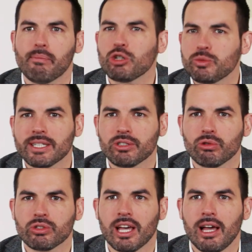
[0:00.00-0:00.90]
la prospection
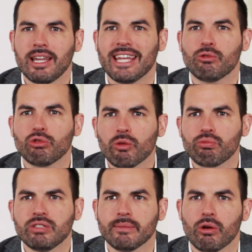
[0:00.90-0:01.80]
locale est d'autant
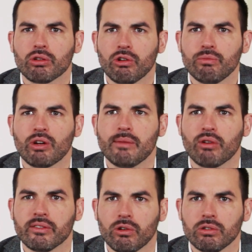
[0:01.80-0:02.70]
plus importante pour les
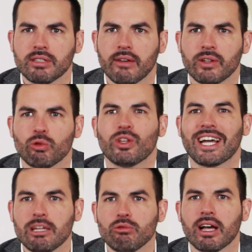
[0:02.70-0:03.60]
points de vente afin de
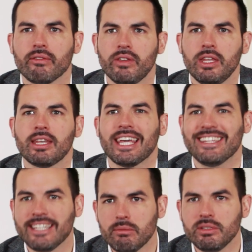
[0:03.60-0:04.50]
drainer du trafic et
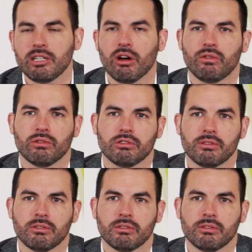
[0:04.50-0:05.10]
dynamiser leurs ventes.